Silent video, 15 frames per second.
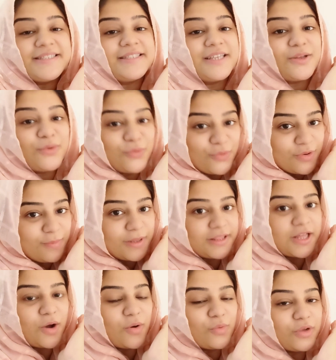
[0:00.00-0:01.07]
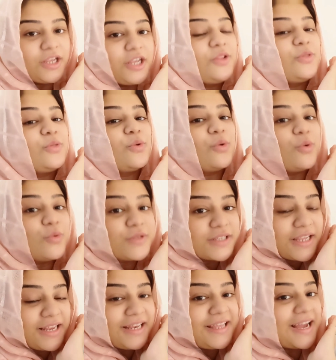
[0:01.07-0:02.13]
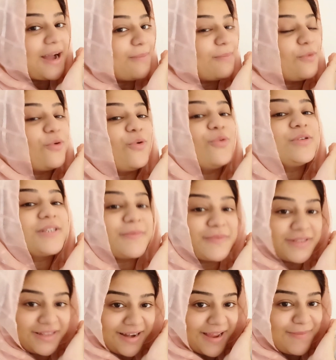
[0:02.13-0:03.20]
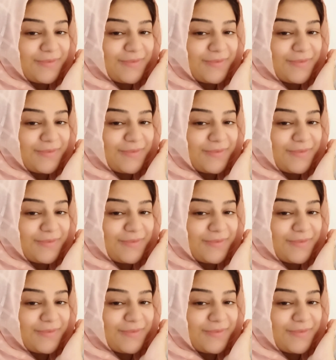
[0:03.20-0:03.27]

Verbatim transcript: ज़रूर बताऊँगी तो उसके लिए आपको सब्सक्राइब